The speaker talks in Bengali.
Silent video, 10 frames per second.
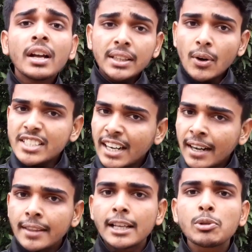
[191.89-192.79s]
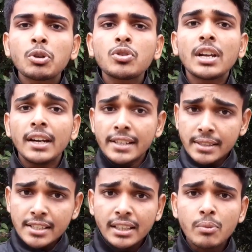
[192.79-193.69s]
তাহলে চ্যানেলটা দেখতে পাচ্ছ চ্যানেলটা
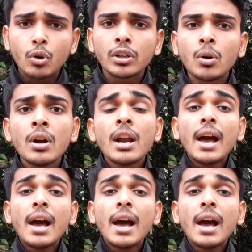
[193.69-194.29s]
সাবস্ক্রাইব করে দাও